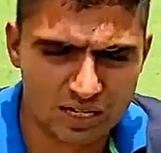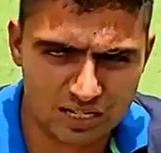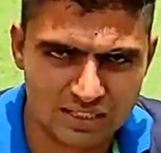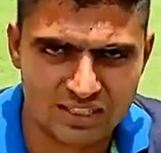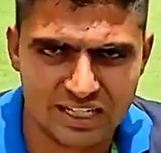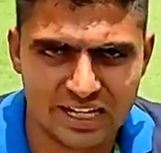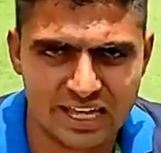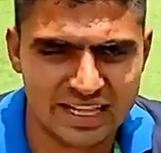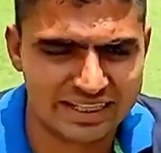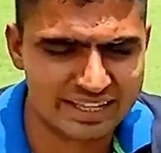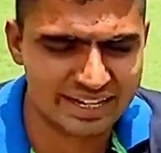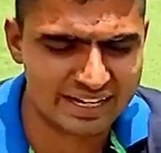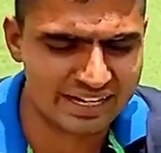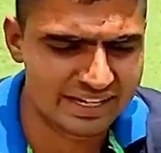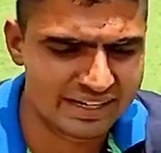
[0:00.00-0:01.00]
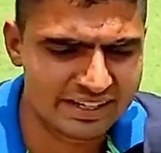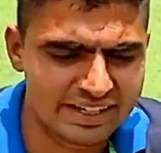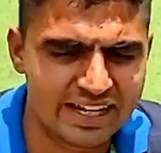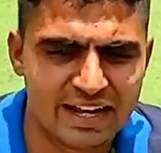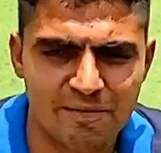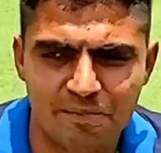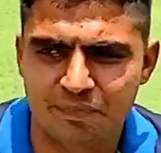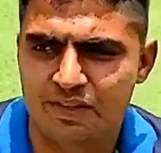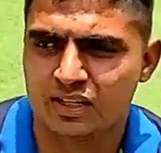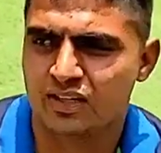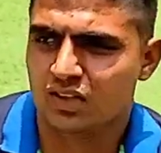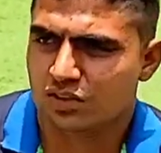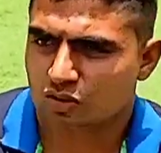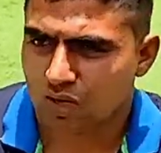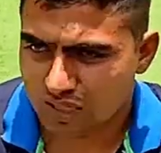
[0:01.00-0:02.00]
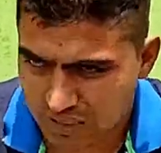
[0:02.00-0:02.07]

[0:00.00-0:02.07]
अलग तरह डाल जाएंगे ठीक है तो